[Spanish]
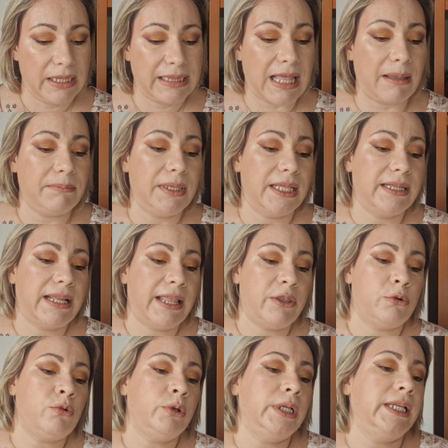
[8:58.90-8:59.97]
También de
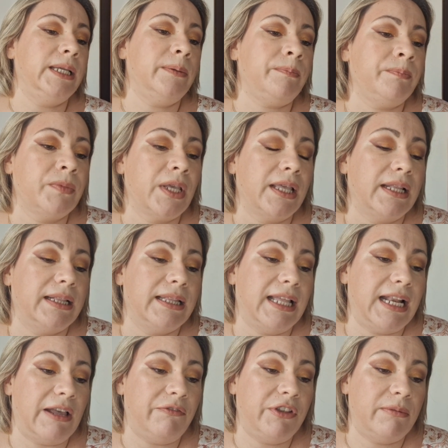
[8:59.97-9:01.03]
Druni, de
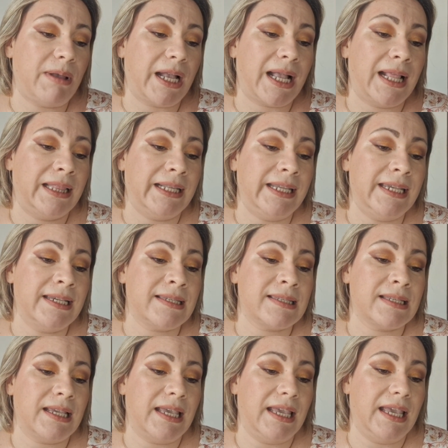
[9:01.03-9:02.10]
la firma
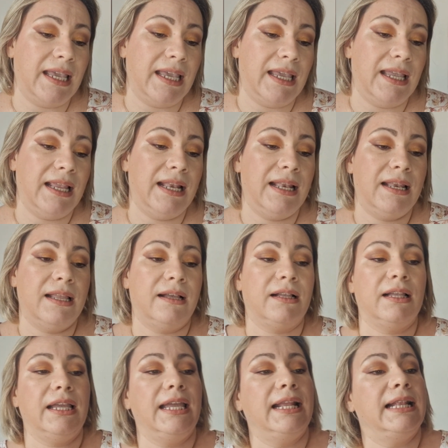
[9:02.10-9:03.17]
Catrice, el,
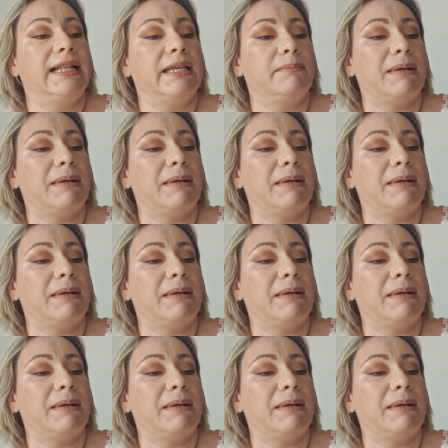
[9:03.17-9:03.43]
de